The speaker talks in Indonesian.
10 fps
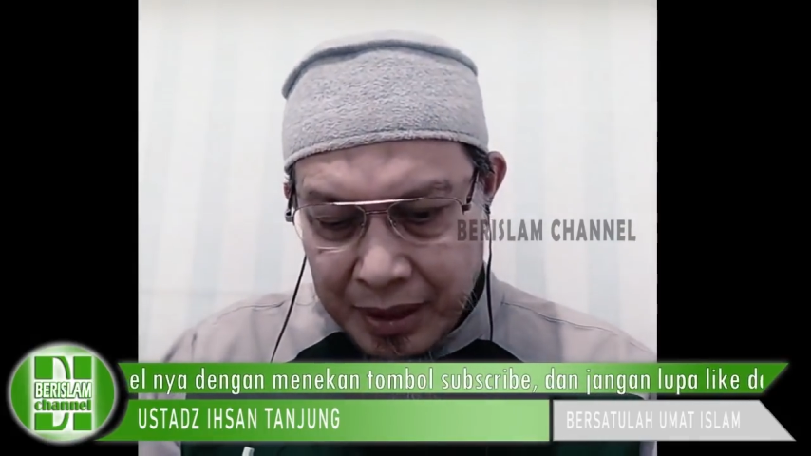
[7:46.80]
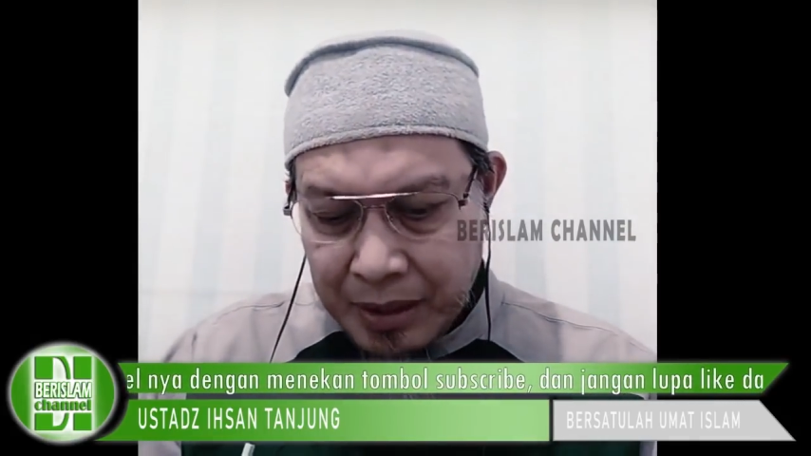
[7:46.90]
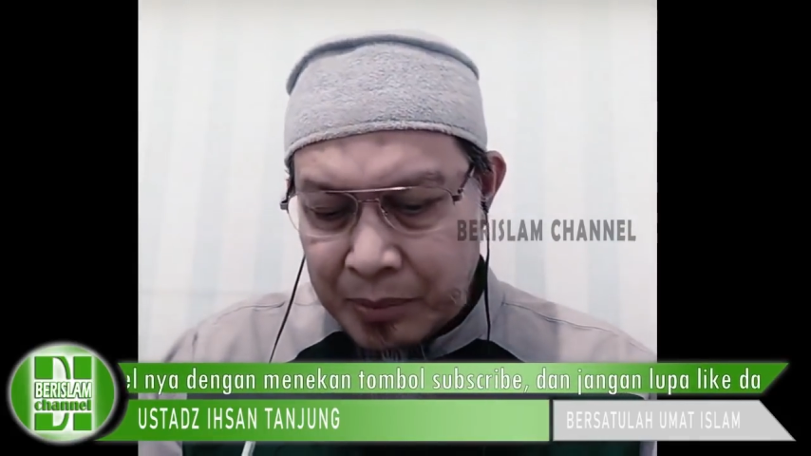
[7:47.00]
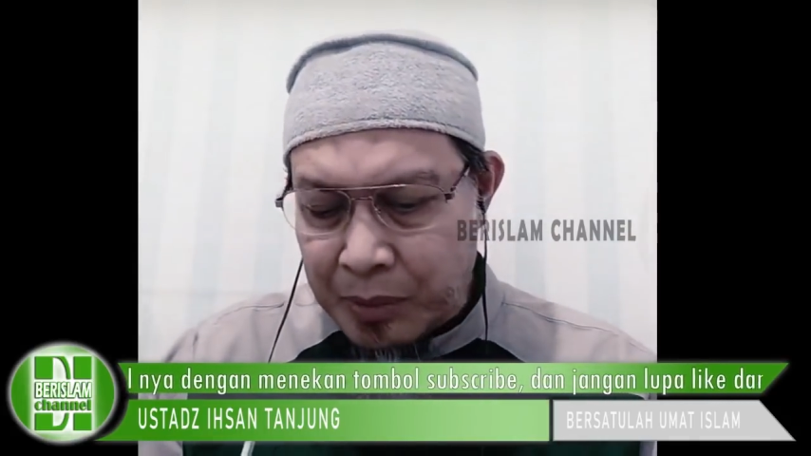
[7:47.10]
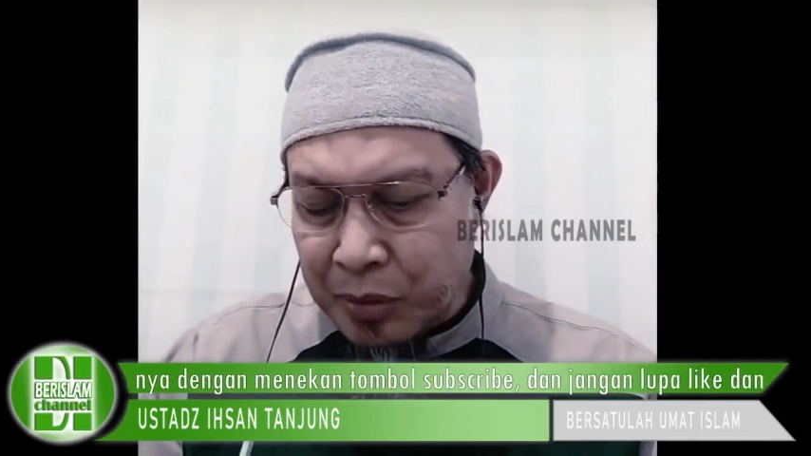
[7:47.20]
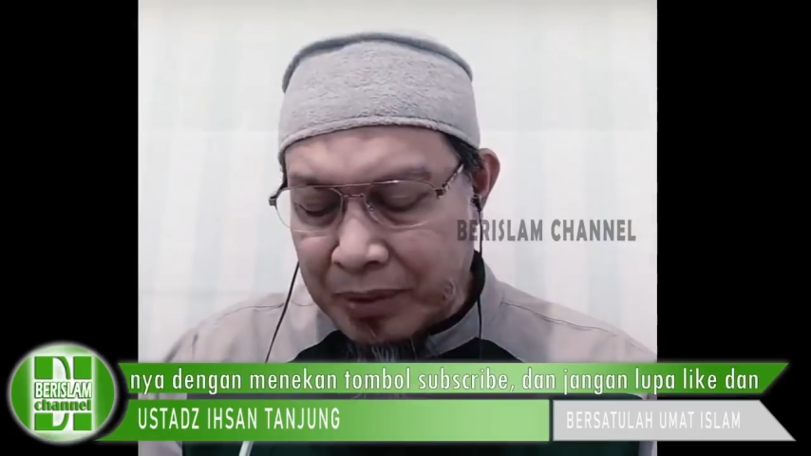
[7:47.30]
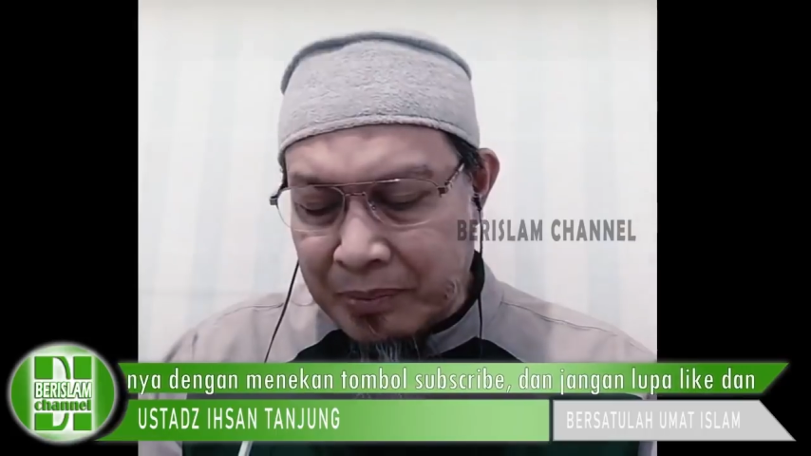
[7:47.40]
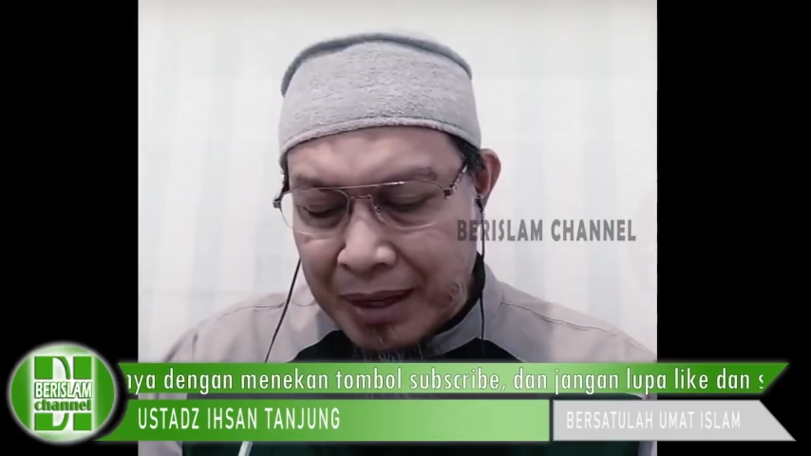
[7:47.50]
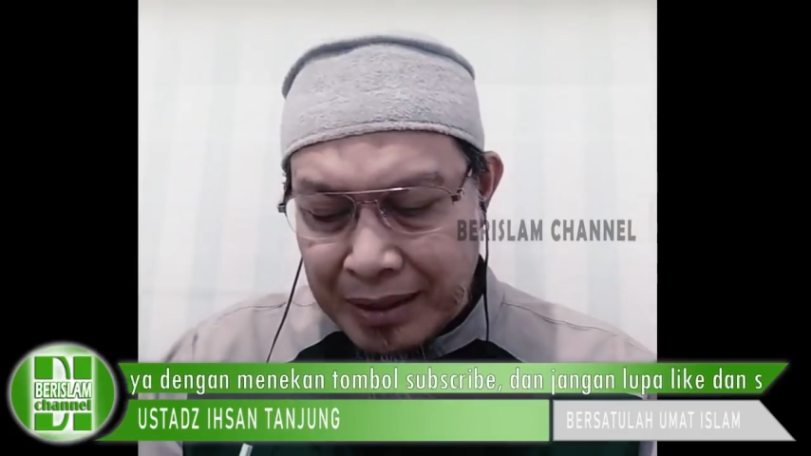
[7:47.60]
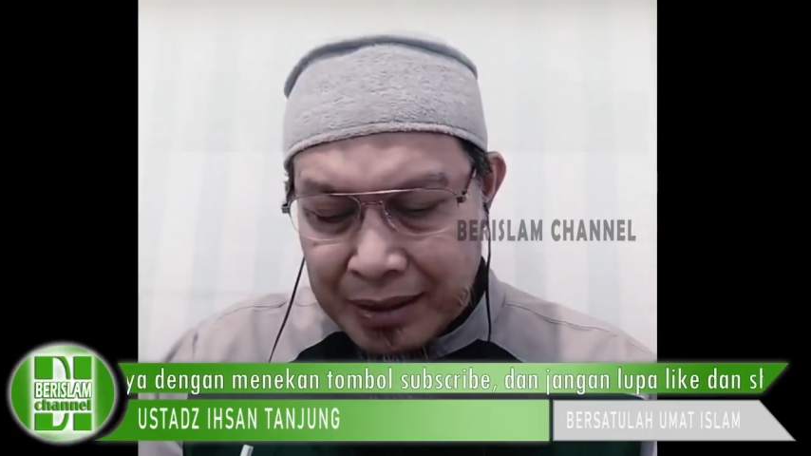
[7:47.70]
dan
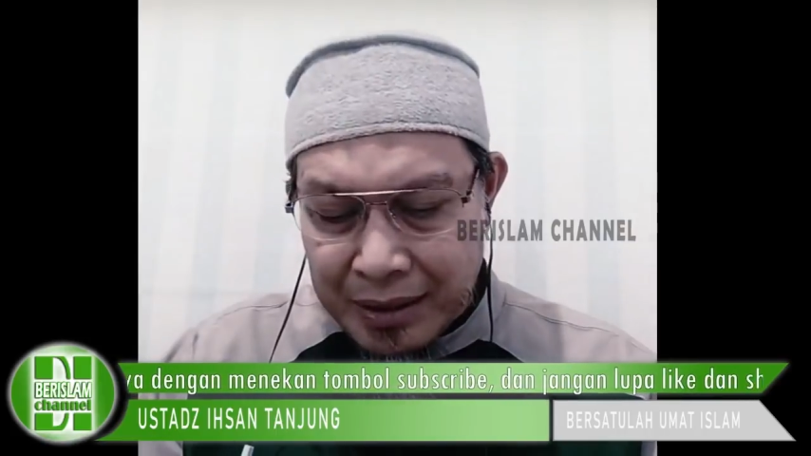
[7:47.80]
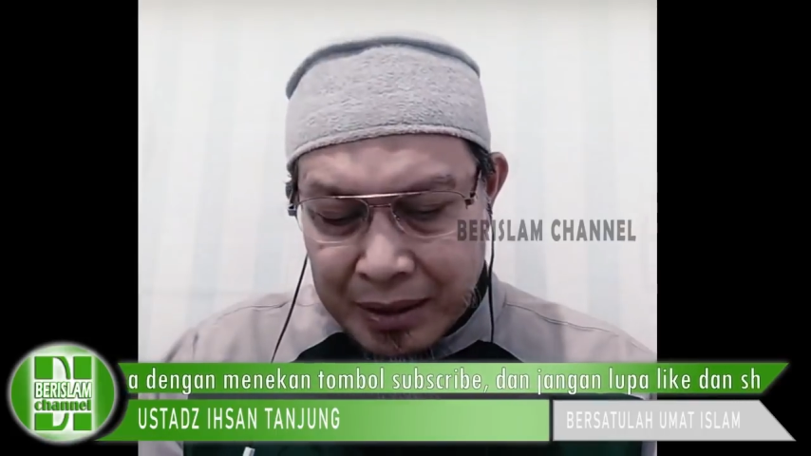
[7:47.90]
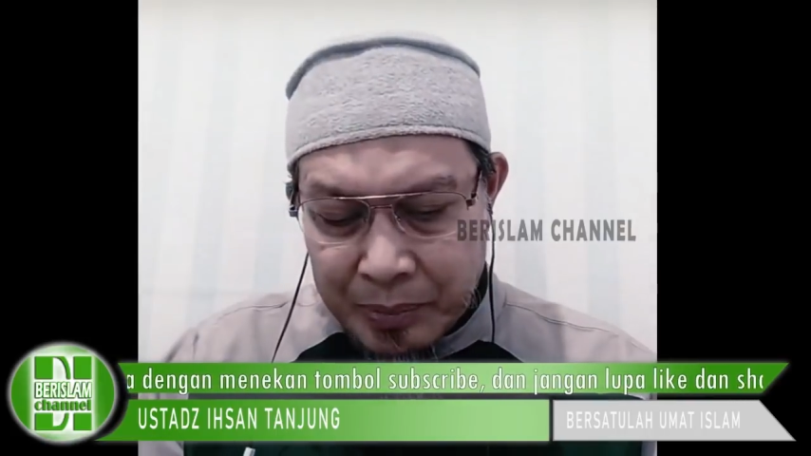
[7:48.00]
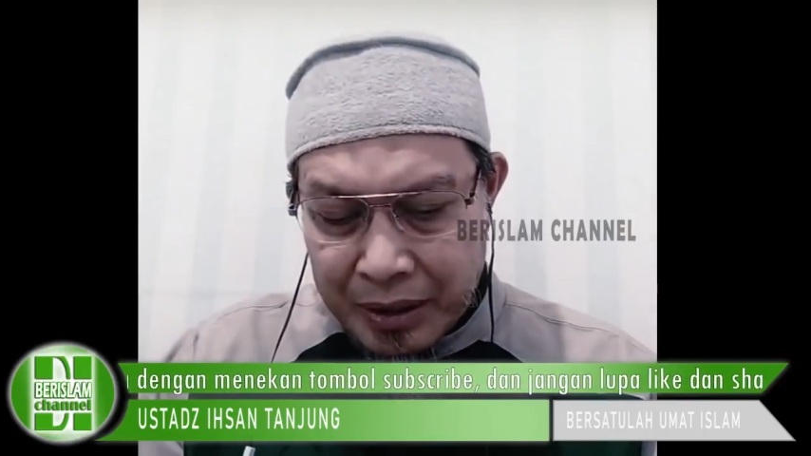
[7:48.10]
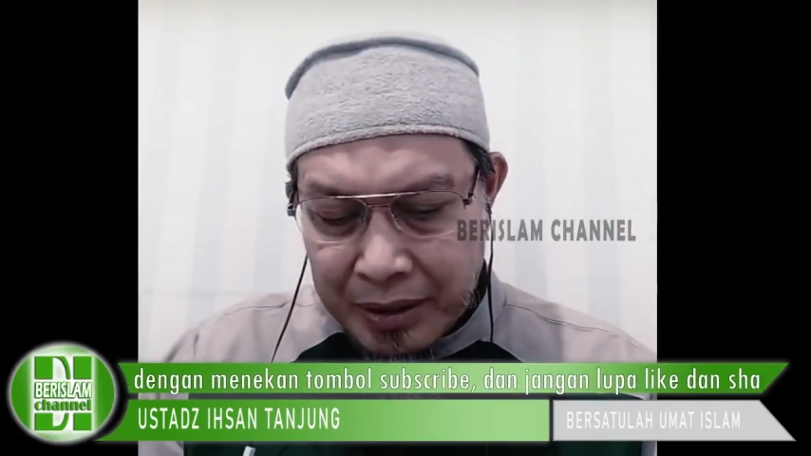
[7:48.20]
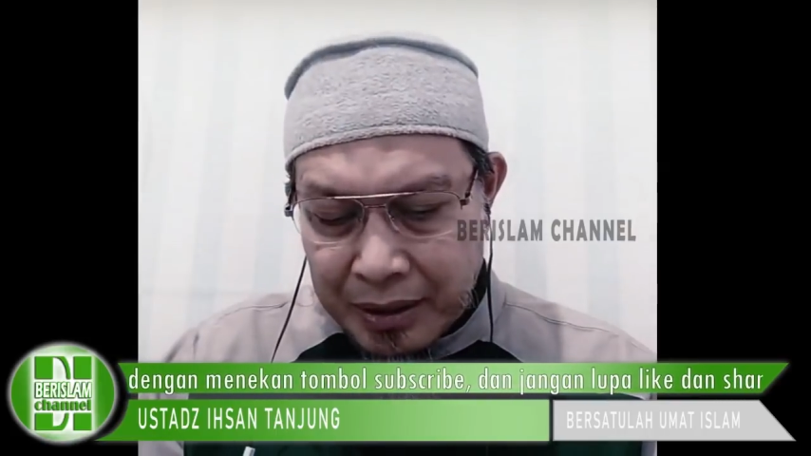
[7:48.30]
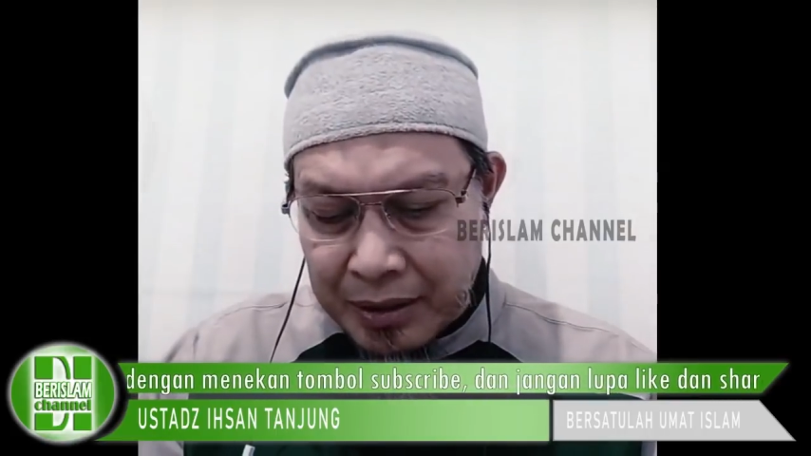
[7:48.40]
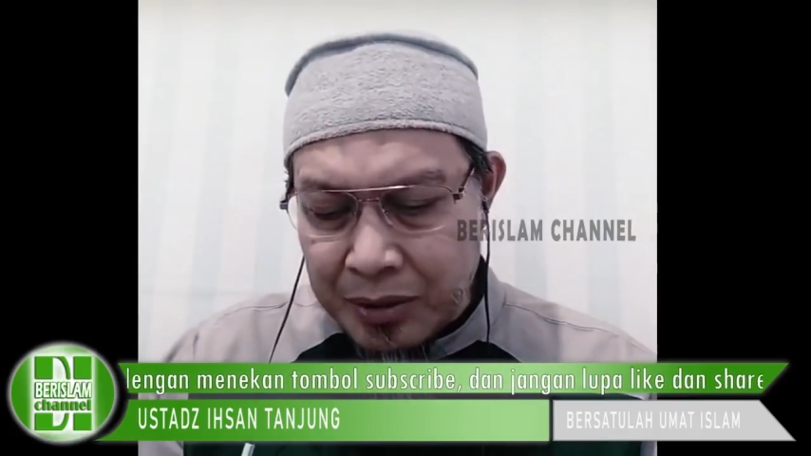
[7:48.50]
berbuat baiklah kepada